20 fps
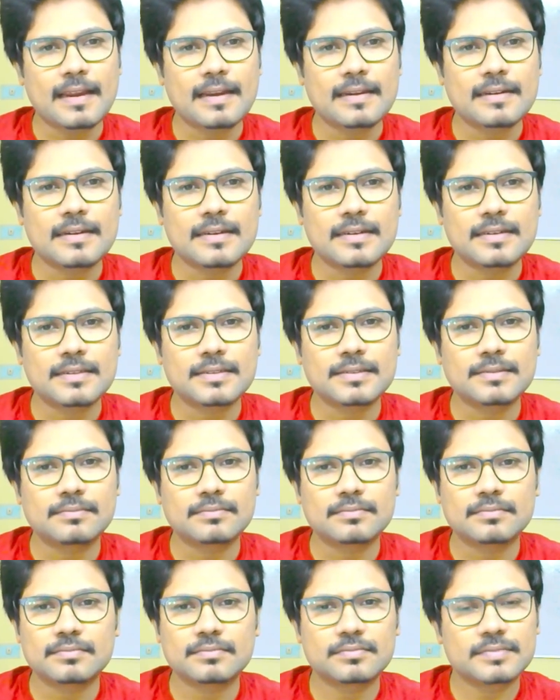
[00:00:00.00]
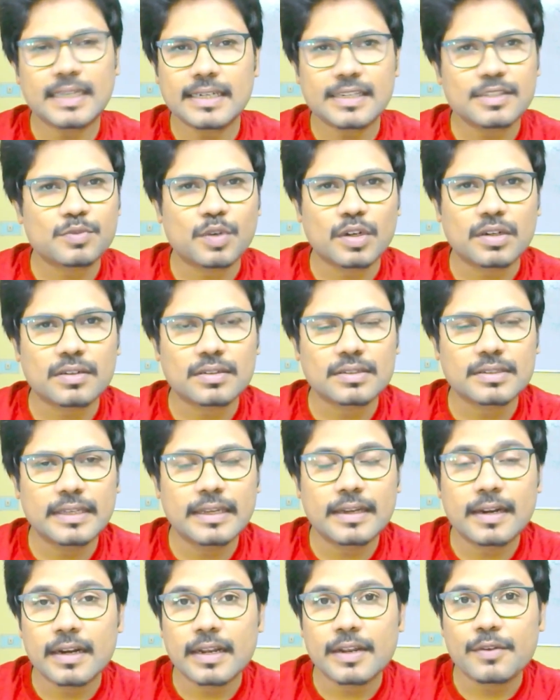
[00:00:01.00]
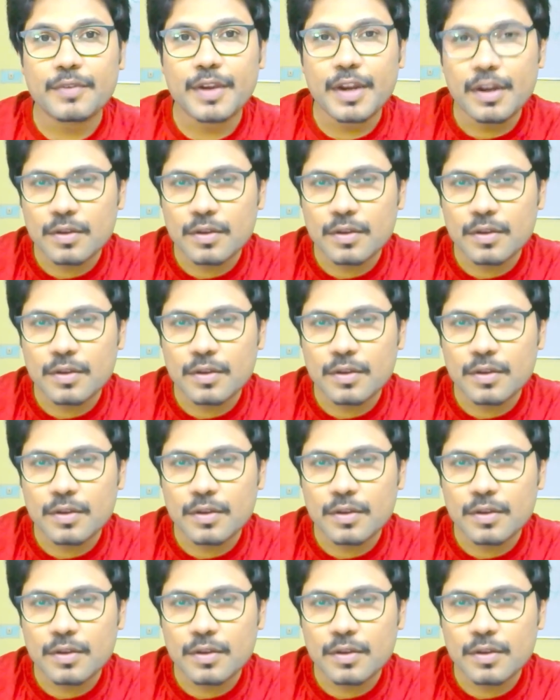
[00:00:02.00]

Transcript: అండ్ దట్ ఈస్ వాట్ ఇక్కడ నేను